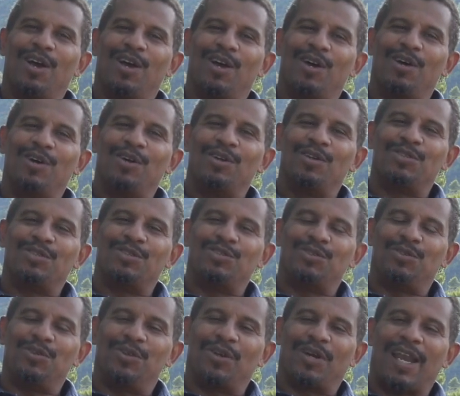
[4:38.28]
euh,
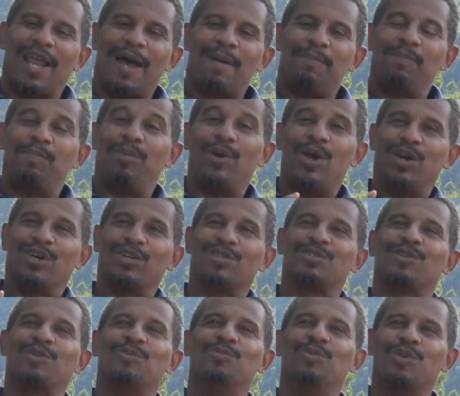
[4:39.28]
sur la peur
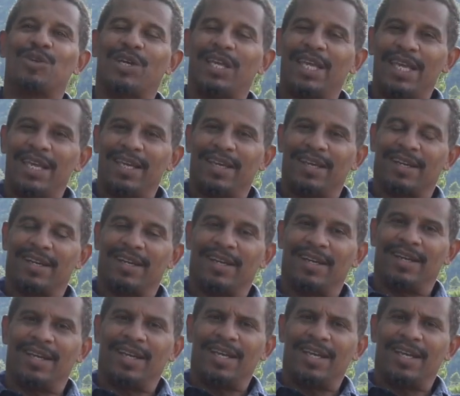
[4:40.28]
de mourir,